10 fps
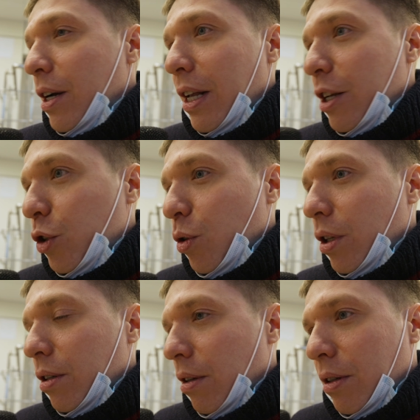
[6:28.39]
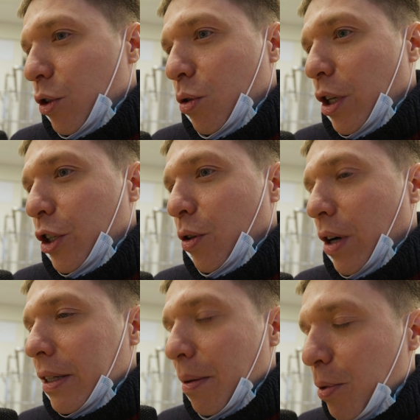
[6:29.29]
Или что-то э, что еще
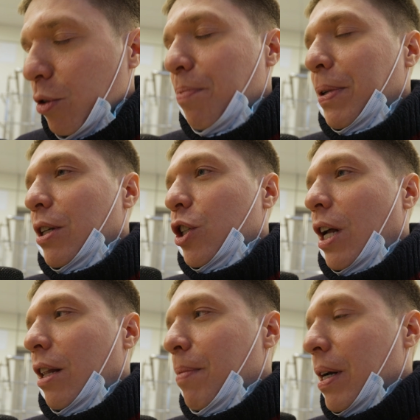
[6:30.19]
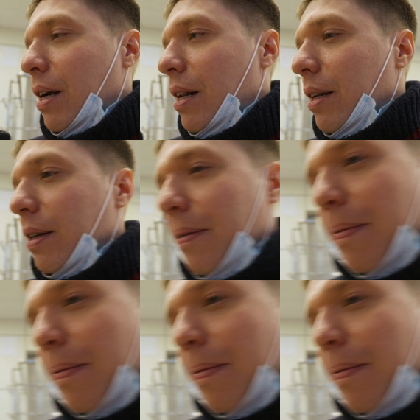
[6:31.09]
как-то просто поддержала морально?